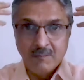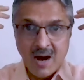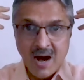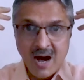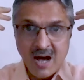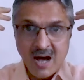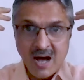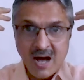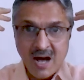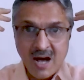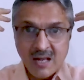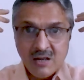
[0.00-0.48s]

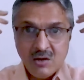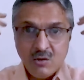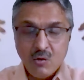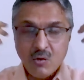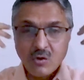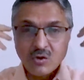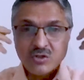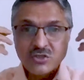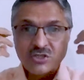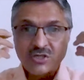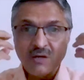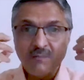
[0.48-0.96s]
बाल
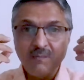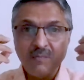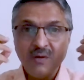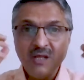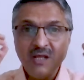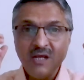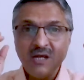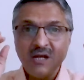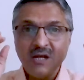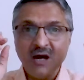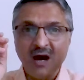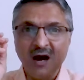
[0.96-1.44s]
और
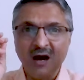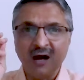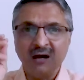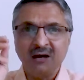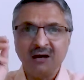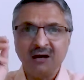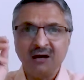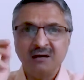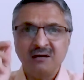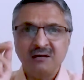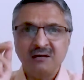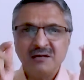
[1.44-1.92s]
चमड़ी का
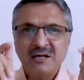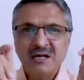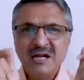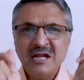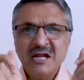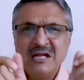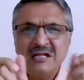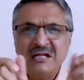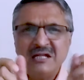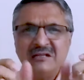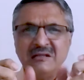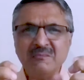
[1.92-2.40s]

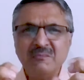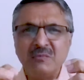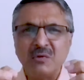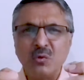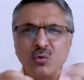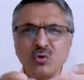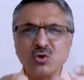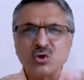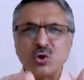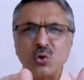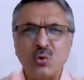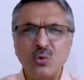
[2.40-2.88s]
एकदम
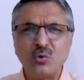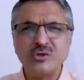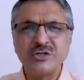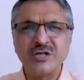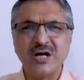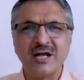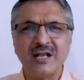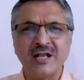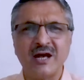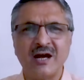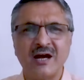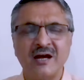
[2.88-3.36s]
रुक्ष हो
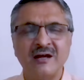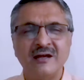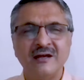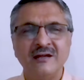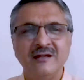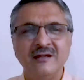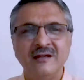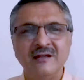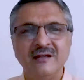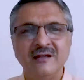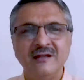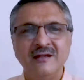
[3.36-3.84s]
जाना
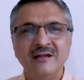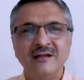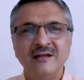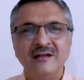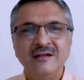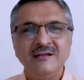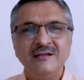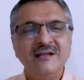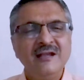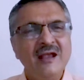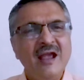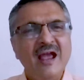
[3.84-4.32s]

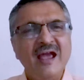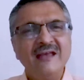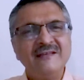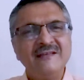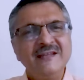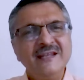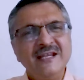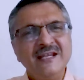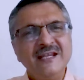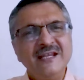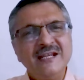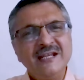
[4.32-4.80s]
ये
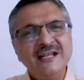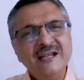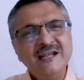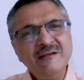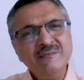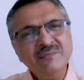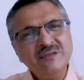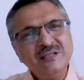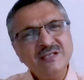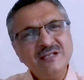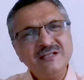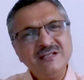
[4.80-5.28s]
ऐसी
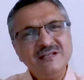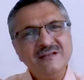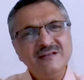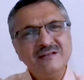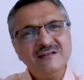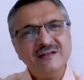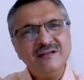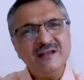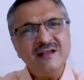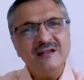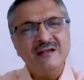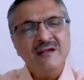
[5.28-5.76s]
कीमती
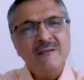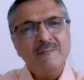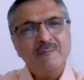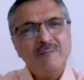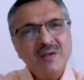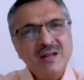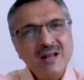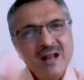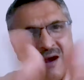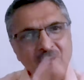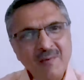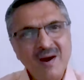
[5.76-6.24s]
चीजें
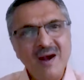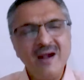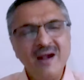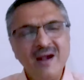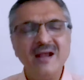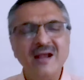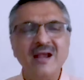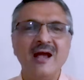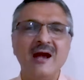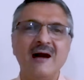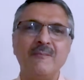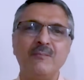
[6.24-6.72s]
बिना
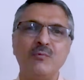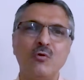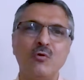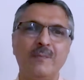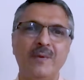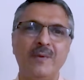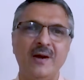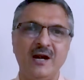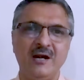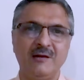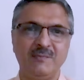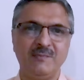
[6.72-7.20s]
मांगे आपको
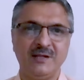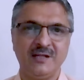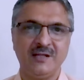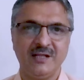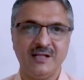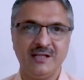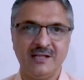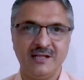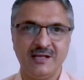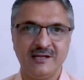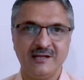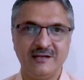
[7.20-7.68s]
भेंटने दे
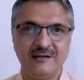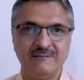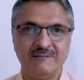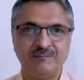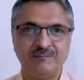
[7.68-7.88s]
देगी